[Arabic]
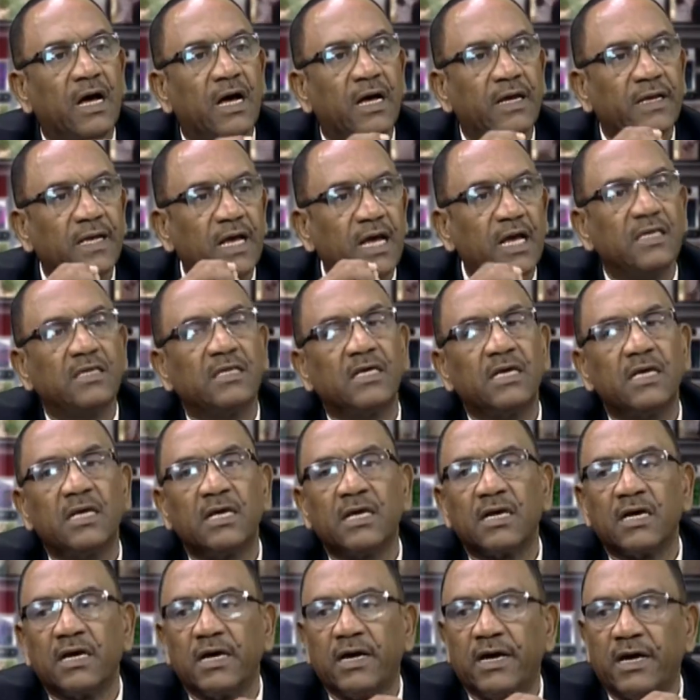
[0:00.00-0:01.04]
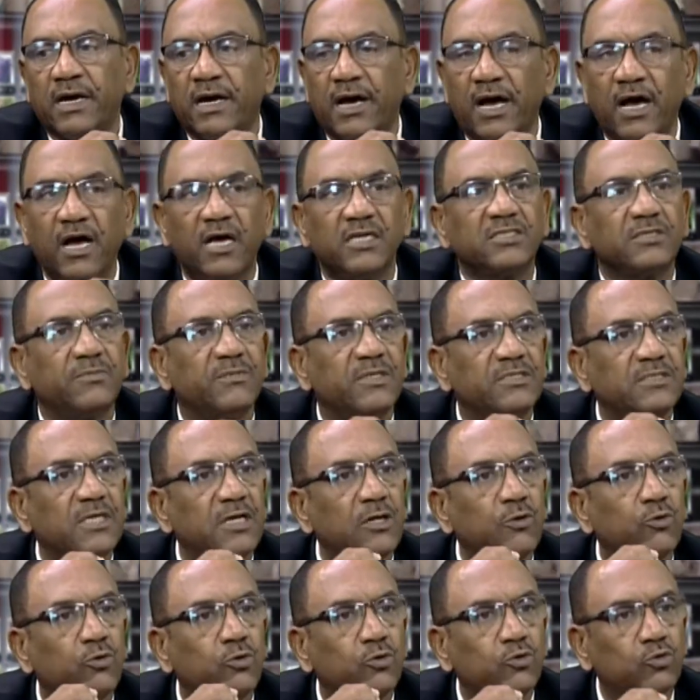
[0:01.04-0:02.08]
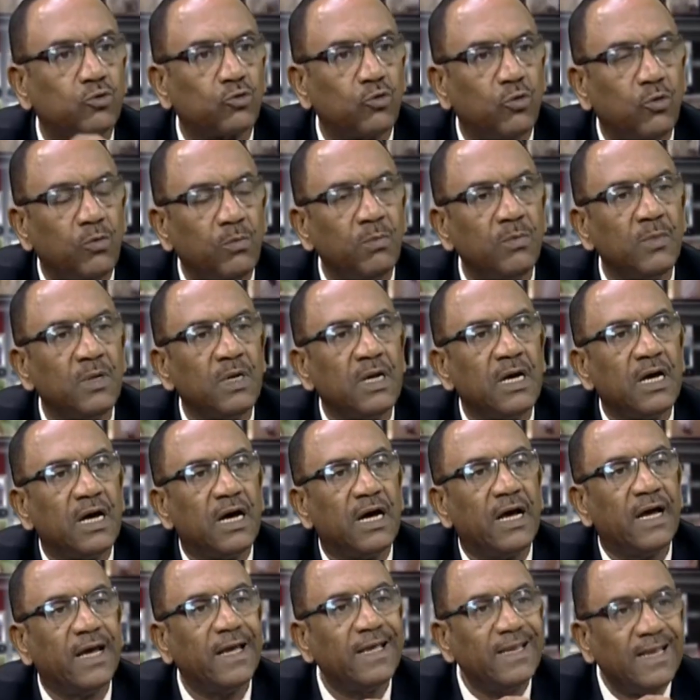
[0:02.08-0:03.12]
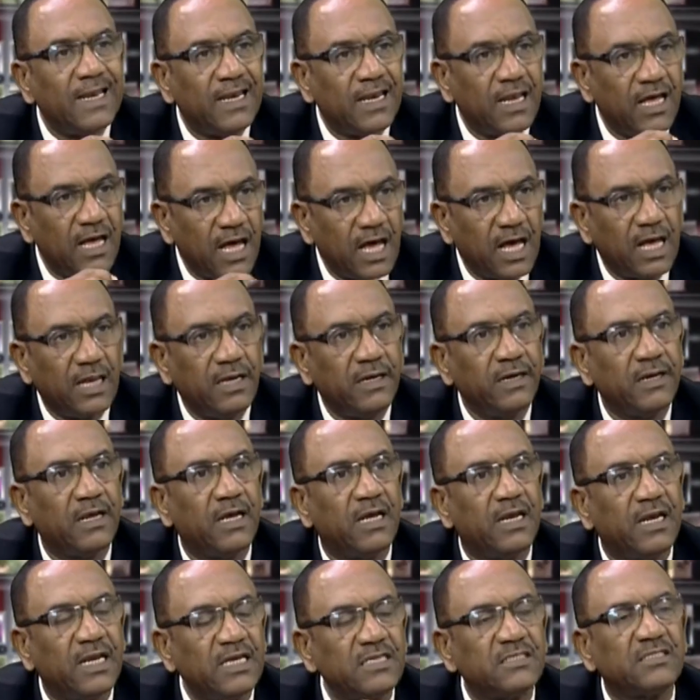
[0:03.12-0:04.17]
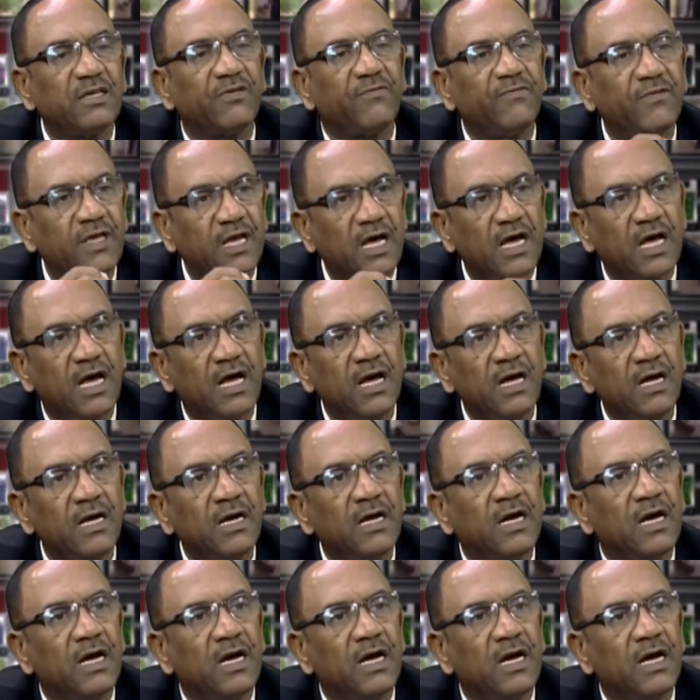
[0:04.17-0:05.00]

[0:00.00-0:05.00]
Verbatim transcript: يعني عاصمة زي الخرطوم إلى الآن ليس فيها